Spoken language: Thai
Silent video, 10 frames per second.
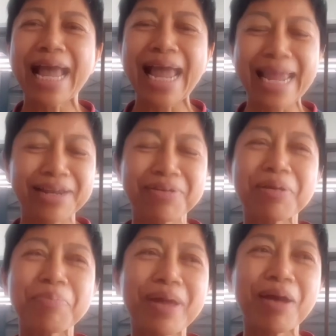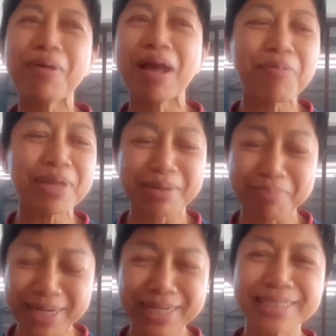ในเมื่อเราจะหายแล้ว
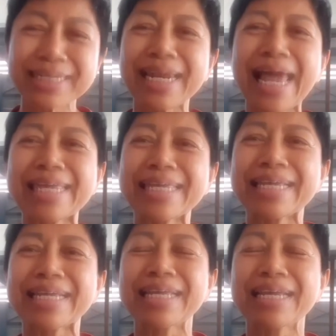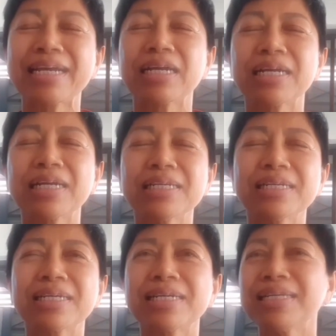เราไปเอาเข้าอีกมันก็จะไหล
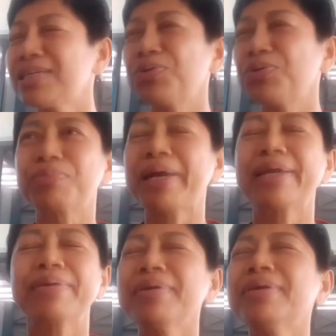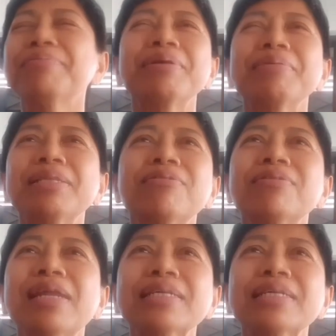อีกเนี้ยค่ะ ก็เลยก็เลยหยุดไป